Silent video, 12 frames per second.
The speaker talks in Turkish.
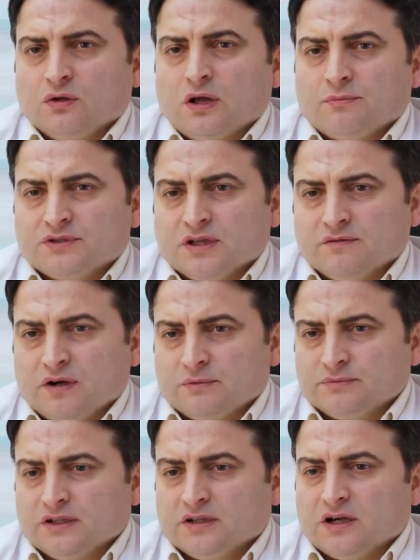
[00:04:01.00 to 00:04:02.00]
olan bir şey var
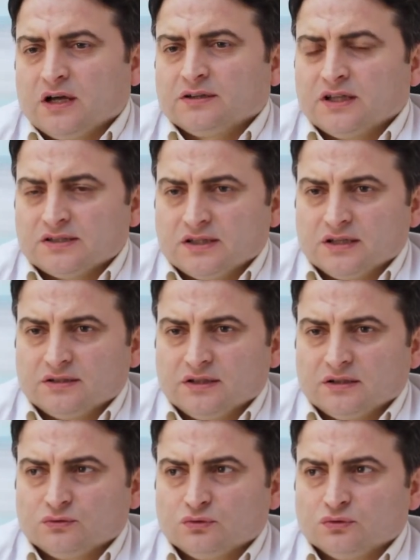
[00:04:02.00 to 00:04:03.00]
mı diye kan
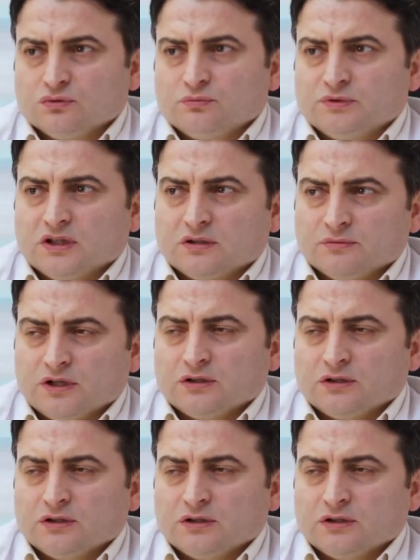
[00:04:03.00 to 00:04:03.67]
testlerinden tutun bir takım